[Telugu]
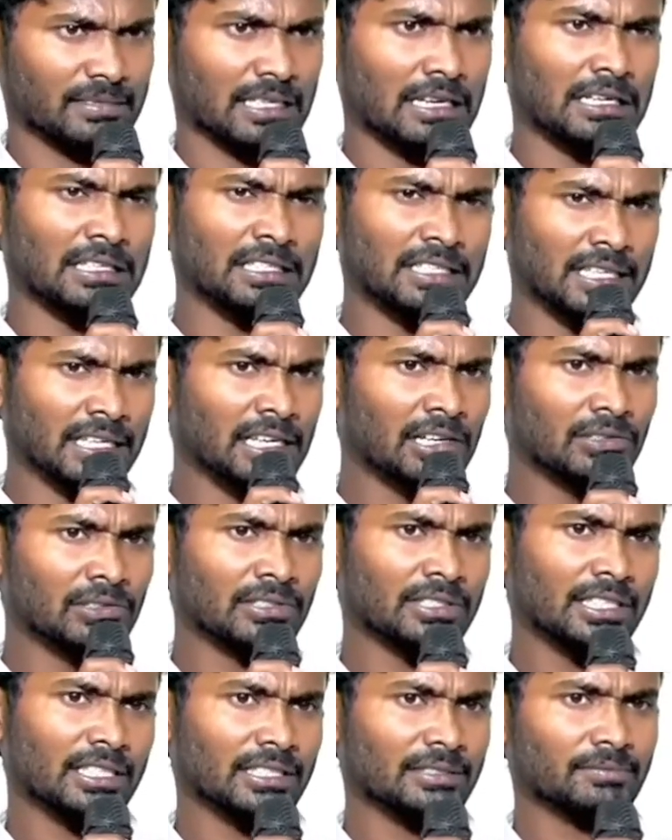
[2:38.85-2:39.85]
గట్టిగా
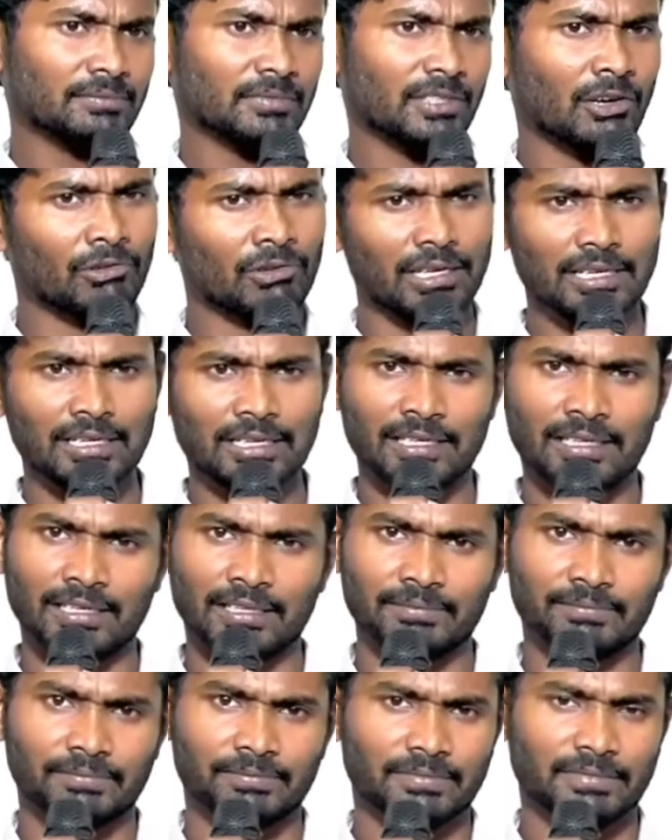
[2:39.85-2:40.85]
ఉంటాయి అవునా కదా
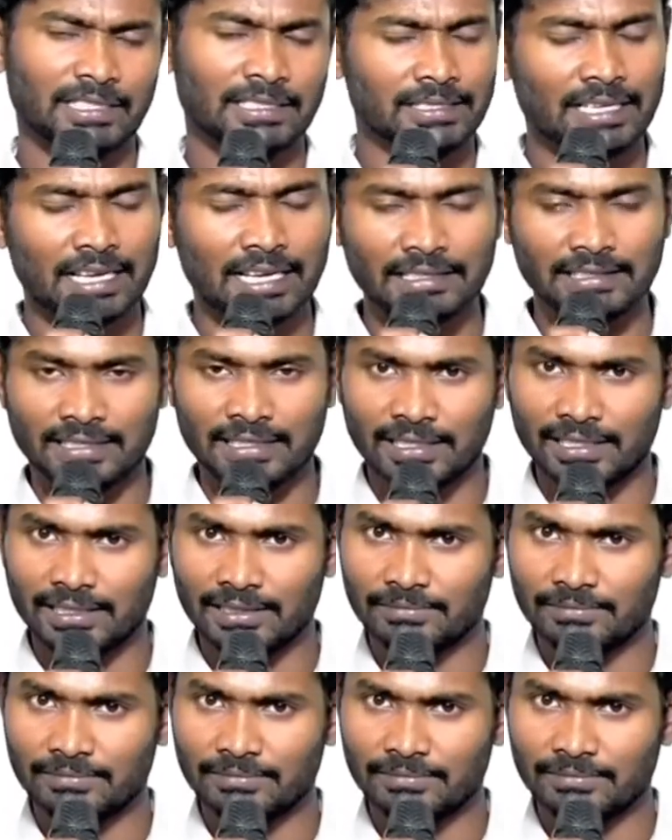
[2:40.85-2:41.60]
నిజాయితీగా